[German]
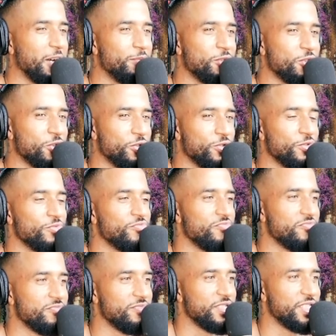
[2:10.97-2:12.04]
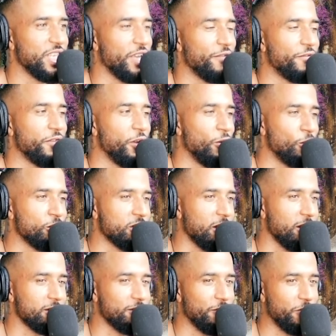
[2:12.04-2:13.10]
habe ich schon sehr viel
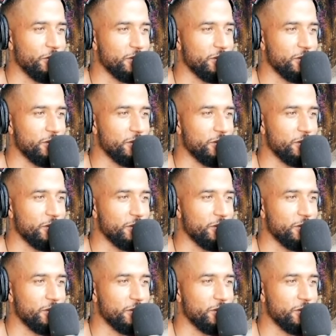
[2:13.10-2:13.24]
losgelassen